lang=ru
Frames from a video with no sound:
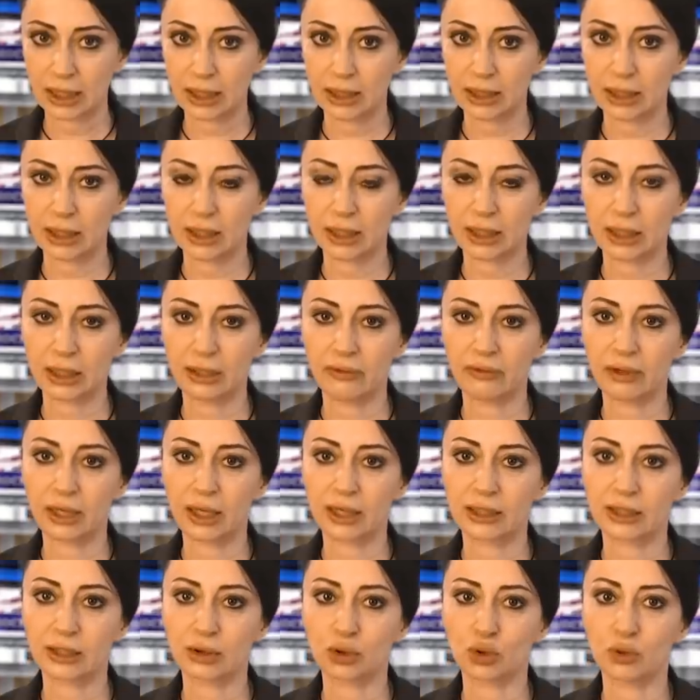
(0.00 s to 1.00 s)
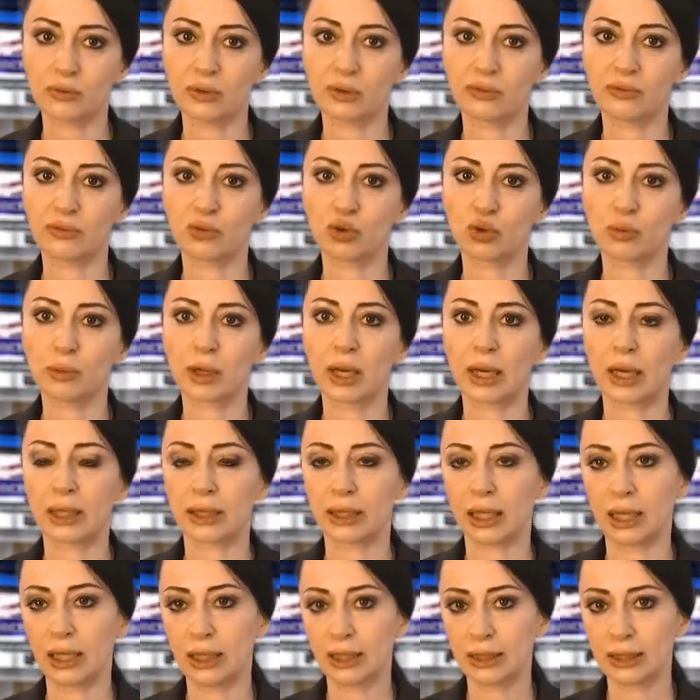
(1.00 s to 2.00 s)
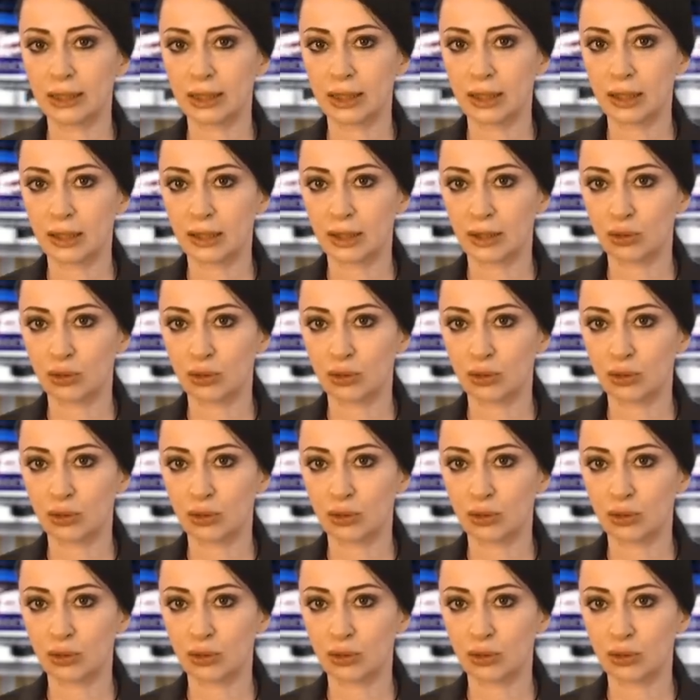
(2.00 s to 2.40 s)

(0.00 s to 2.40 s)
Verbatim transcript: Книга является новой формой анализа,